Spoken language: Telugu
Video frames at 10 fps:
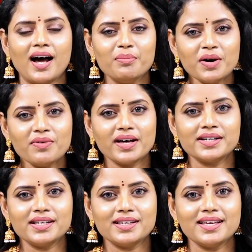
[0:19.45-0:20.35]

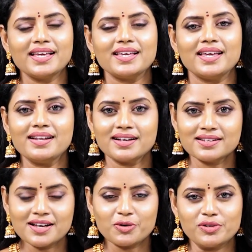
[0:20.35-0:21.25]
అమ్మవారిని ఏ
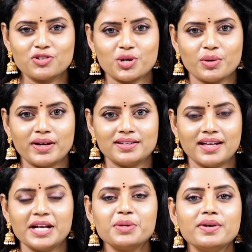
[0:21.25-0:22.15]
రకంగా కొలుచుకోవాలి
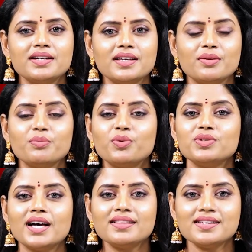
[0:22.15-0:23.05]
ఎటువంటి
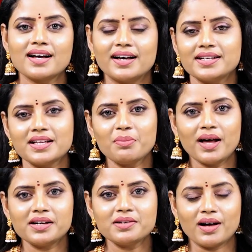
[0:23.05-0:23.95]
పూజాది
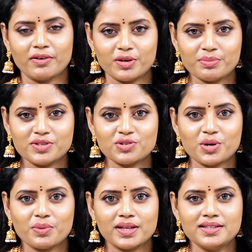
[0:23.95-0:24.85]
కార్యక్రమాలను
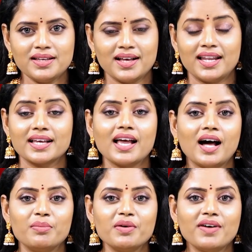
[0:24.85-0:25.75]
అవలంబించుకోవాలి అలాగే
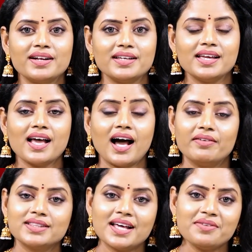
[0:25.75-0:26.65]
అమ్మవారి
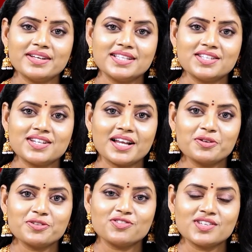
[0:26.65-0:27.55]
అవతార వైశిష్ట్యాల
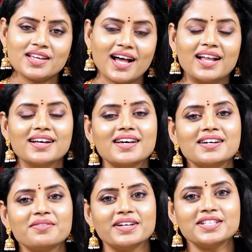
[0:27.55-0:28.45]
గురించి
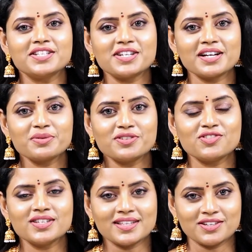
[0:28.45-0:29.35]
అలంకరణ వైశిష్ట్యాల
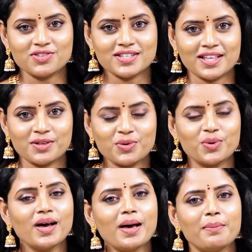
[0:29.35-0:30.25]
గురించి తెలియజేసేందుకు
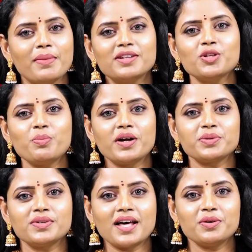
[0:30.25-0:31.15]
మనతో పాటు
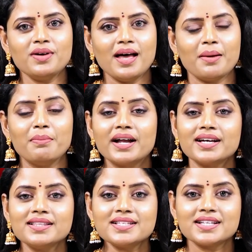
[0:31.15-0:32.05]
ఉన్నారు
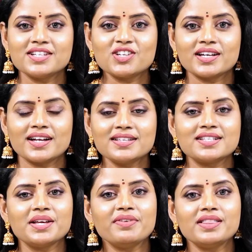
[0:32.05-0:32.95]
మరకత శ్రీచక్ర
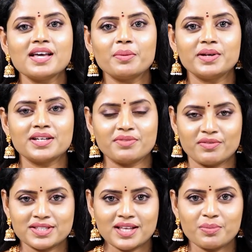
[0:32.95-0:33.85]
శ్రీ విద్యాపీఠ
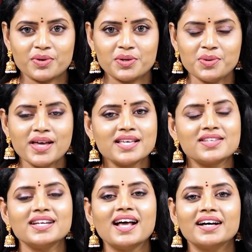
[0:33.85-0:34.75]
వ్యవస్థాపకులు
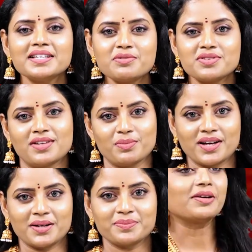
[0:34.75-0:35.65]
శ్రీ నాగేశ్వర శర్మ
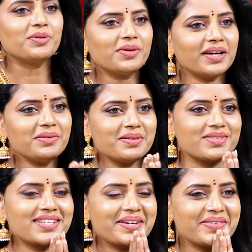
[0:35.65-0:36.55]
గారు గురుగారు
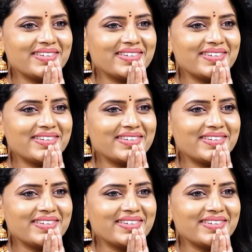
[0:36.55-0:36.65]
నమస్కారం